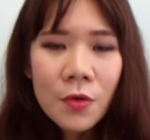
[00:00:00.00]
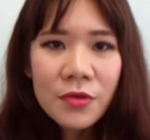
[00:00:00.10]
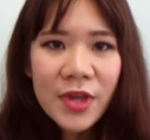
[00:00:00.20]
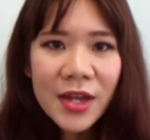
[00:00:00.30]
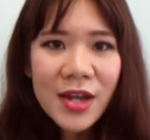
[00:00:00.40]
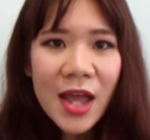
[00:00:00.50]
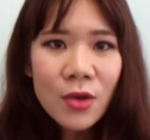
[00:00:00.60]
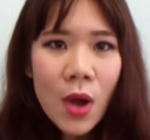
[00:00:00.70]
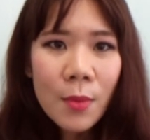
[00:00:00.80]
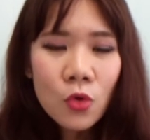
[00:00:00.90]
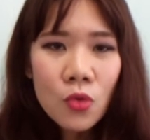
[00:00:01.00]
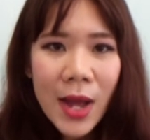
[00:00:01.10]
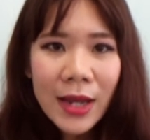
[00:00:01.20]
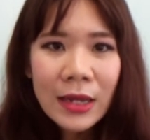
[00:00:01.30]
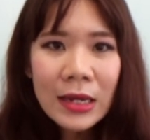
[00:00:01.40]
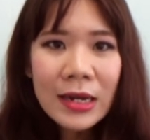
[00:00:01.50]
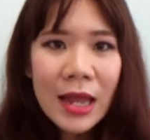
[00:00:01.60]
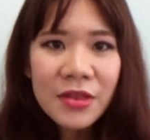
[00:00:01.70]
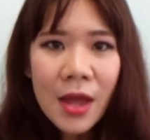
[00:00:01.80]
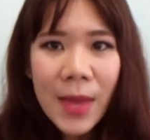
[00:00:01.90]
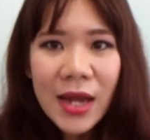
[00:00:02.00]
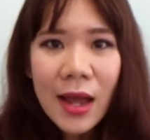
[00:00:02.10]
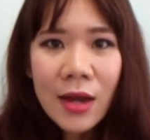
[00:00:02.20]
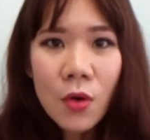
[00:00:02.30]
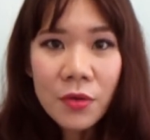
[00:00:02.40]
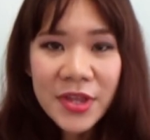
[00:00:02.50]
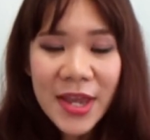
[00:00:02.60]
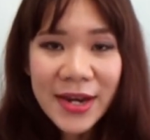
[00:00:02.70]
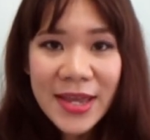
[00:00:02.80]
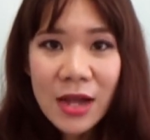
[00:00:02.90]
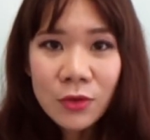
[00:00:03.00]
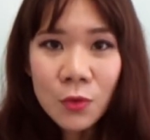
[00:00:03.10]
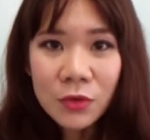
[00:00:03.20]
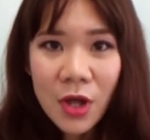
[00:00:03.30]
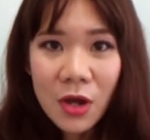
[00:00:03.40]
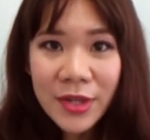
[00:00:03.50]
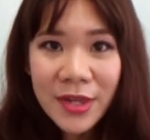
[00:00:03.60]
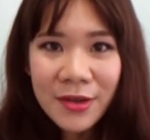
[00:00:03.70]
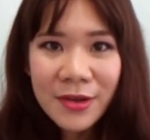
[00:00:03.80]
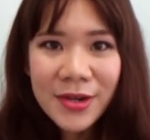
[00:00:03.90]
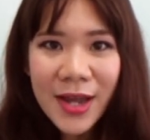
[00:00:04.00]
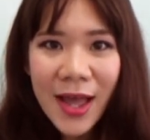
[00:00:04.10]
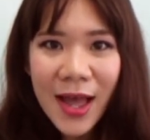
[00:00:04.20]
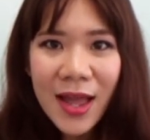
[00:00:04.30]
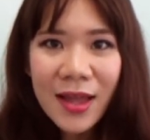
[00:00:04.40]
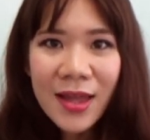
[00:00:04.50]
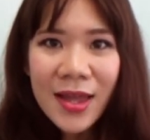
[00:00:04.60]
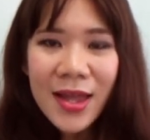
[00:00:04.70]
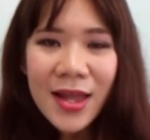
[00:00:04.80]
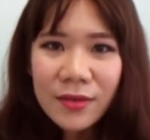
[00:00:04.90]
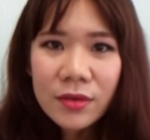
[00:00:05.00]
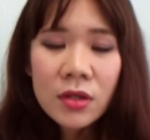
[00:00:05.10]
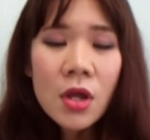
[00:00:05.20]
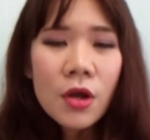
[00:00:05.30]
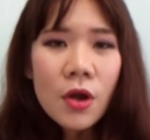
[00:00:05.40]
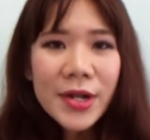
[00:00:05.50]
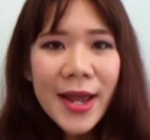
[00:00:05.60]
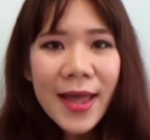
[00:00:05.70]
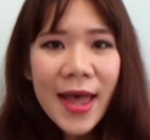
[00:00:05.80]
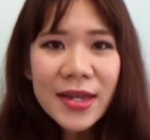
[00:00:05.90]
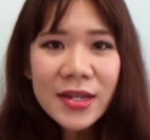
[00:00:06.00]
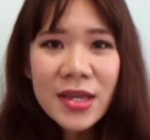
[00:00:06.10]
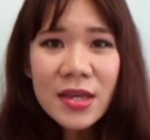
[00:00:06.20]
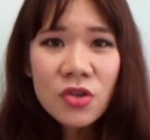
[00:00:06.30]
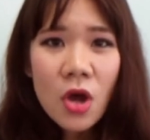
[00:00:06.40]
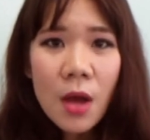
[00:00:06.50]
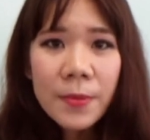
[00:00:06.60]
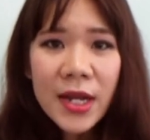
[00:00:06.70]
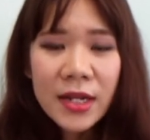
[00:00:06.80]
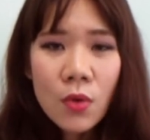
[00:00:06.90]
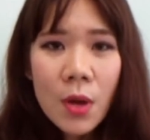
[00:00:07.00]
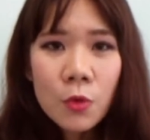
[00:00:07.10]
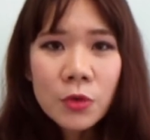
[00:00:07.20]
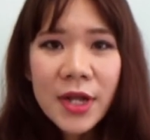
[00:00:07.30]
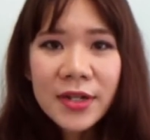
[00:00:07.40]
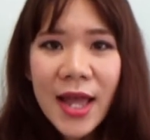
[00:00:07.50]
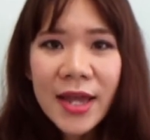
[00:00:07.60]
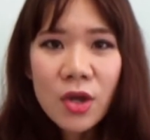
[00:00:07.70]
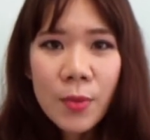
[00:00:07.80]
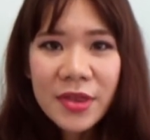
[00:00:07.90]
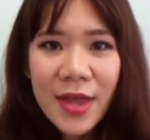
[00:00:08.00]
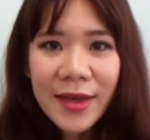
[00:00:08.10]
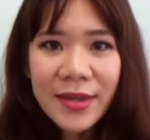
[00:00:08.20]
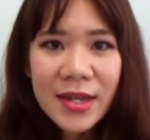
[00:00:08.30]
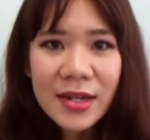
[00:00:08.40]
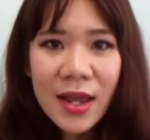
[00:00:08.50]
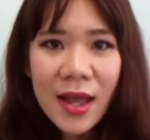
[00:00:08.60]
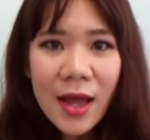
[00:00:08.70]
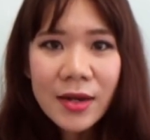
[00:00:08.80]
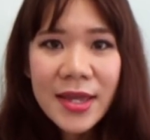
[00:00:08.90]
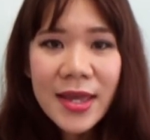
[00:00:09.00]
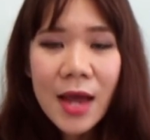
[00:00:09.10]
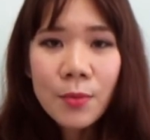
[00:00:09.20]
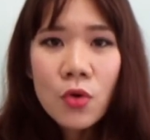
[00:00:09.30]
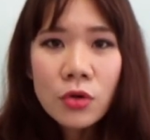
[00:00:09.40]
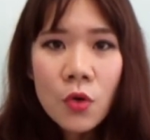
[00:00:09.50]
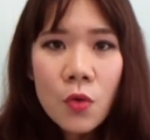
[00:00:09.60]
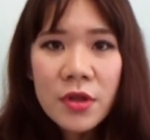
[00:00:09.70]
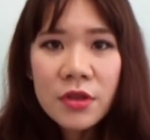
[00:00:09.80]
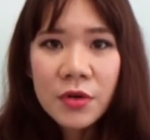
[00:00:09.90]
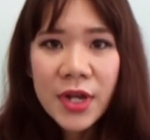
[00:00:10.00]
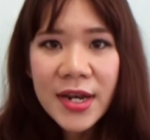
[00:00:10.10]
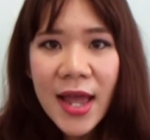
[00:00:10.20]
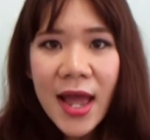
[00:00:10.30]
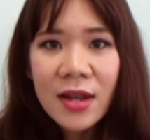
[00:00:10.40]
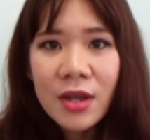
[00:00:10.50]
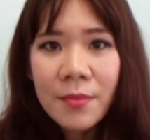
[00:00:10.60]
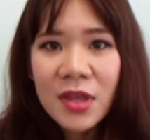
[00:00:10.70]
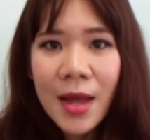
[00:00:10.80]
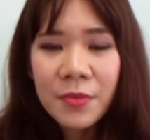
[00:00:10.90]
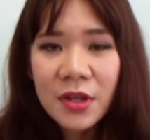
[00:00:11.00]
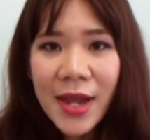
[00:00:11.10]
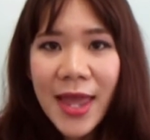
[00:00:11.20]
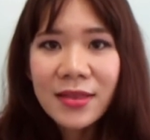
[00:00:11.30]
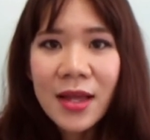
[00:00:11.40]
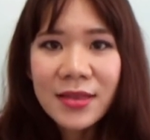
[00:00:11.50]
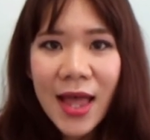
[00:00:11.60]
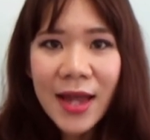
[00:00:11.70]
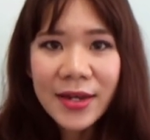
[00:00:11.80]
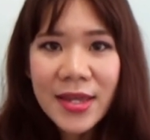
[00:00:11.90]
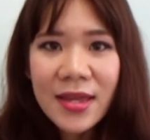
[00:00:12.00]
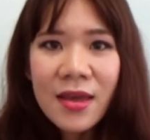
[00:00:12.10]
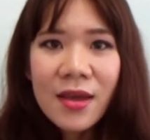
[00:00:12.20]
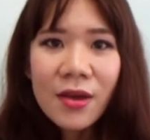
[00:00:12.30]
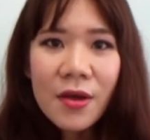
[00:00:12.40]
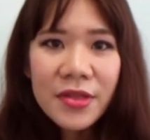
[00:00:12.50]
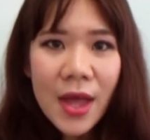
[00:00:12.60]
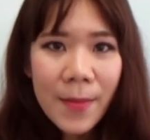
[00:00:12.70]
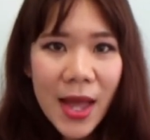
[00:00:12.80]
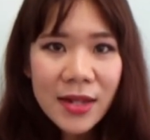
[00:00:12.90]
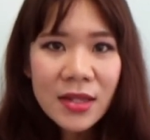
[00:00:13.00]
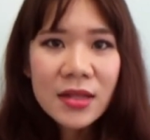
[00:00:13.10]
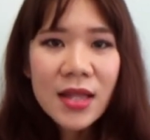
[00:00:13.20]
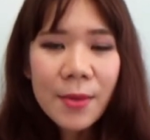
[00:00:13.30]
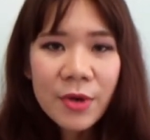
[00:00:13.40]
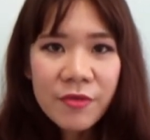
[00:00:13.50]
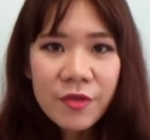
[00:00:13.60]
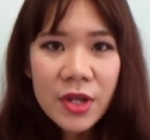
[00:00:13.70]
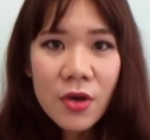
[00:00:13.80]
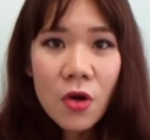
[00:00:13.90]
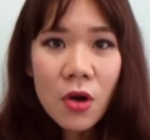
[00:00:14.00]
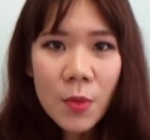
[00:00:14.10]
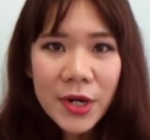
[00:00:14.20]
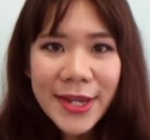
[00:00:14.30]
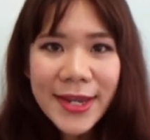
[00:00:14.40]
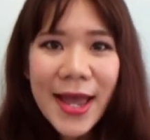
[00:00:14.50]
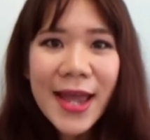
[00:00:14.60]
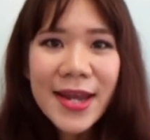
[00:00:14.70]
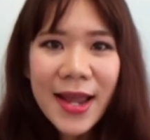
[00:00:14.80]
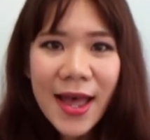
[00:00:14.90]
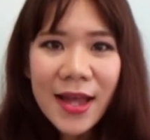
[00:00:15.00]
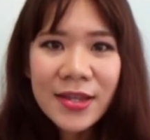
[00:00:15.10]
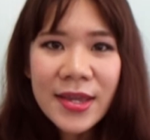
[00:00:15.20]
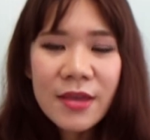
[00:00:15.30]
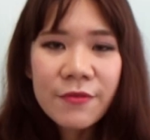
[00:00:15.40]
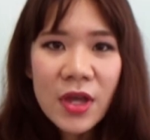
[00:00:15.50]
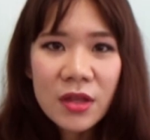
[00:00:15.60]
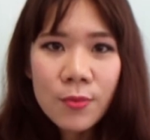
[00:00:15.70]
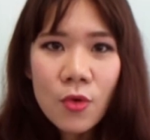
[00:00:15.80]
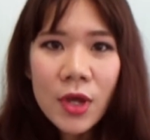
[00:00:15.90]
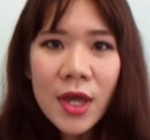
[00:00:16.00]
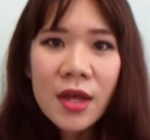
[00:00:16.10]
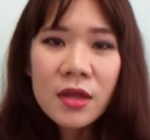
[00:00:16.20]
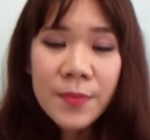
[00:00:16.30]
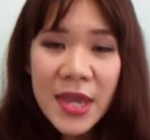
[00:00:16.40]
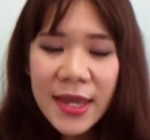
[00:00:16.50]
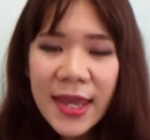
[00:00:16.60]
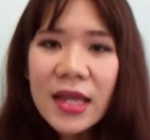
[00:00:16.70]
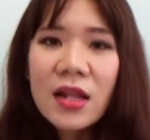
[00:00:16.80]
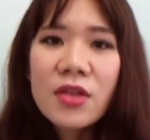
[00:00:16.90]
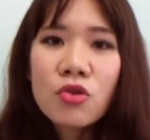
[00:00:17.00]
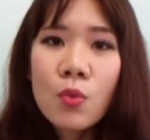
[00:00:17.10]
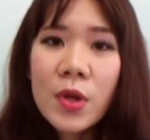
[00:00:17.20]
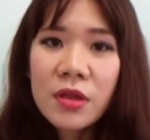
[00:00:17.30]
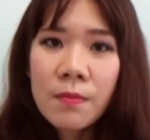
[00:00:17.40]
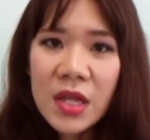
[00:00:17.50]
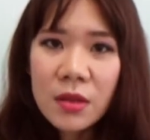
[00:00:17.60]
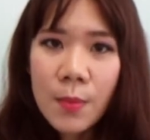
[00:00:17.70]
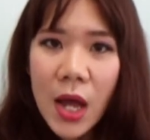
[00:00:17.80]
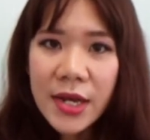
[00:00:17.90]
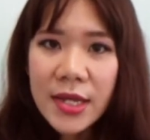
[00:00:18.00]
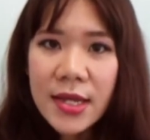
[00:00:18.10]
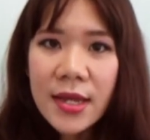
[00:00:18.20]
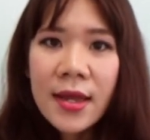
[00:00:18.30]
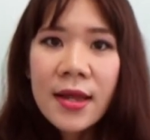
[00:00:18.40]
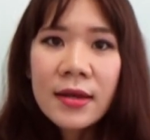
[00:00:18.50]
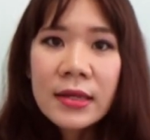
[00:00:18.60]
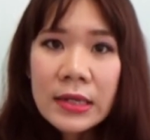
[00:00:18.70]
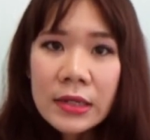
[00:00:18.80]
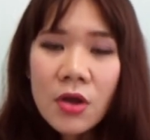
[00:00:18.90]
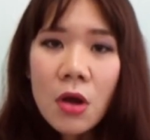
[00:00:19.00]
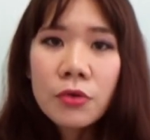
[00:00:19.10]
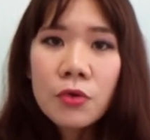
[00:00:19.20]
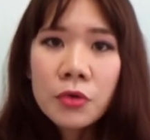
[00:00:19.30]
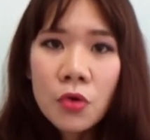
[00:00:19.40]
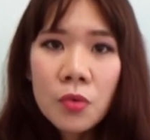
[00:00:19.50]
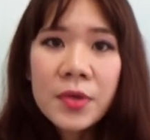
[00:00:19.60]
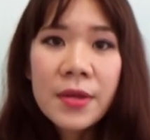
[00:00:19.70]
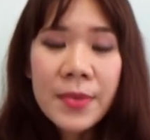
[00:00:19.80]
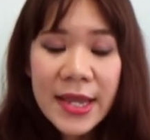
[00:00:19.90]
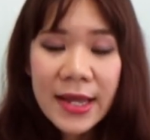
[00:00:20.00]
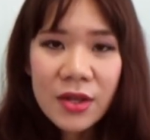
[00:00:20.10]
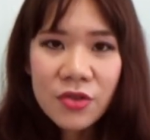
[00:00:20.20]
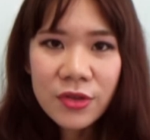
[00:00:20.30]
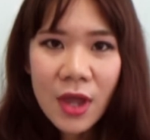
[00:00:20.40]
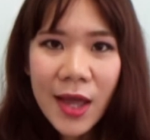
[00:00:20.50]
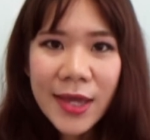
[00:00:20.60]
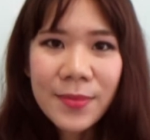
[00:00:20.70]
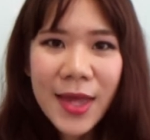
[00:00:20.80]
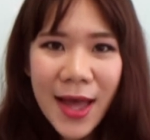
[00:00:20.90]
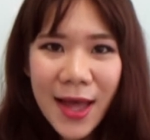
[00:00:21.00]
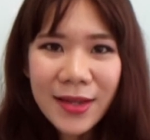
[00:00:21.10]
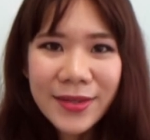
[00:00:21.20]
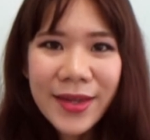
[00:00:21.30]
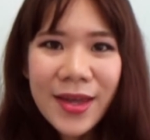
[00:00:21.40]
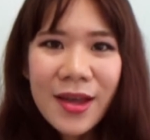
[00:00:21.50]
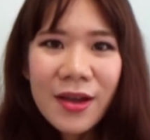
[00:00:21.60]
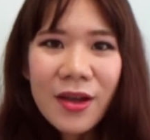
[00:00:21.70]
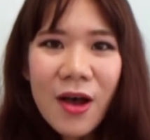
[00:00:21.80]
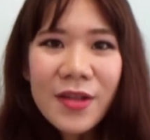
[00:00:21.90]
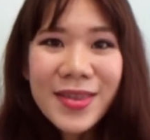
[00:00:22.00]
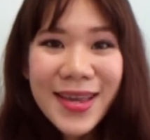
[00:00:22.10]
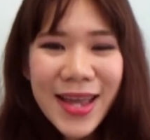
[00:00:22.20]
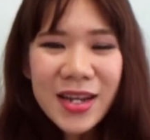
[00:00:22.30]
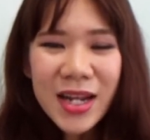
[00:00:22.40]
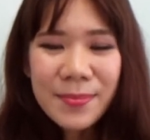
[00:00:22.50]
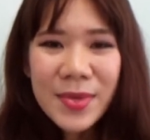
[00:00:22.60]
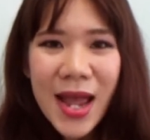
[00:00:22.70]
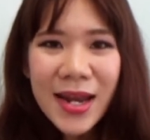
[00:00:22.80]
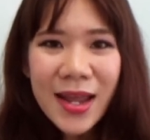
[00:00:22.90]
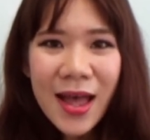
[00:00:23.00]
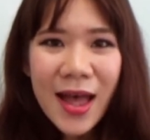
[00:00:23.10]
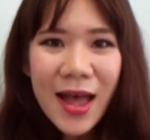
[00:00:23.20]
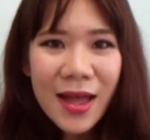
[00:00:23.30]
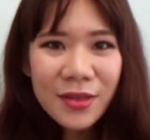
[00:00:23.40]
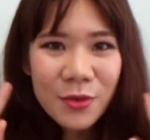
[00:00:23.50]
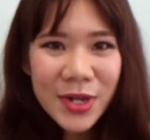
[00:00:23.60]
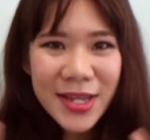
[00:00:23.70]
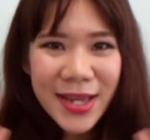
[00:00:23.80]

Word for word: คงจะได้ความรู้มากขึ้นและสามารถอ่านออกเสียงได้อย่างถูกต้องยิ่งขึ้นนะคะก็ถ้าใครที่ชอบเก็บความรู้ต่างๆเกี่ยวกับภาษาอังกฤษนะคะในการพูดคุยสนทนาหรือคำศัพท์แสลงต่างๆนี้ก็สามารถติดตามคลิปวิดีโอของวันนี้ได้นะคะที่ Facebook Speak English with Miss Bonnie หรือช่อง YouTube ดี บี English Time ค่ะก็เจอกันคลิปหน้านะคะสวัสดี